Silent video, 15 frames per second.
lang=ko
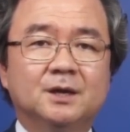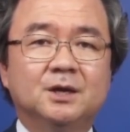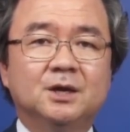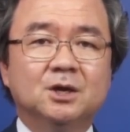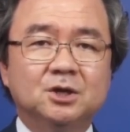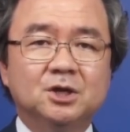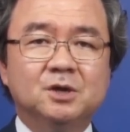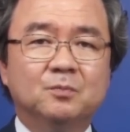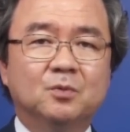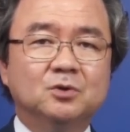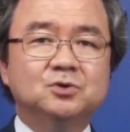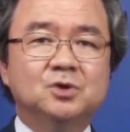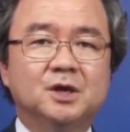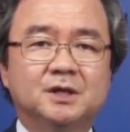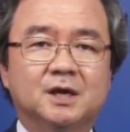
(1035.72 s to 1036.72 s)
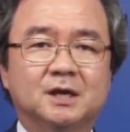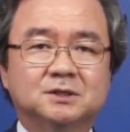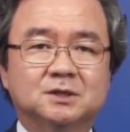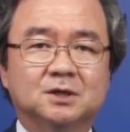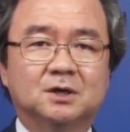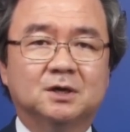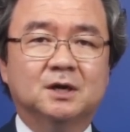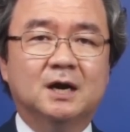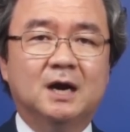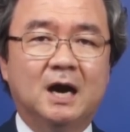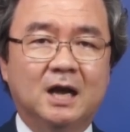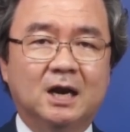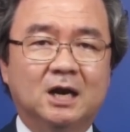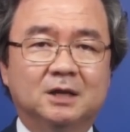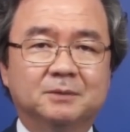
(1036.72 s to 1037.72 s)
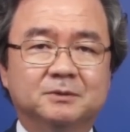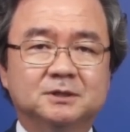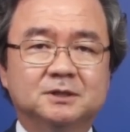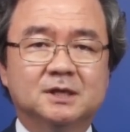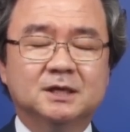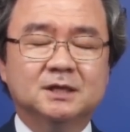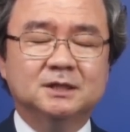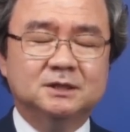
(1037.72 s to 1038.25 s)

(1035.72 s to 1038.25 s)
이런 인본주의에 대해서 하나님은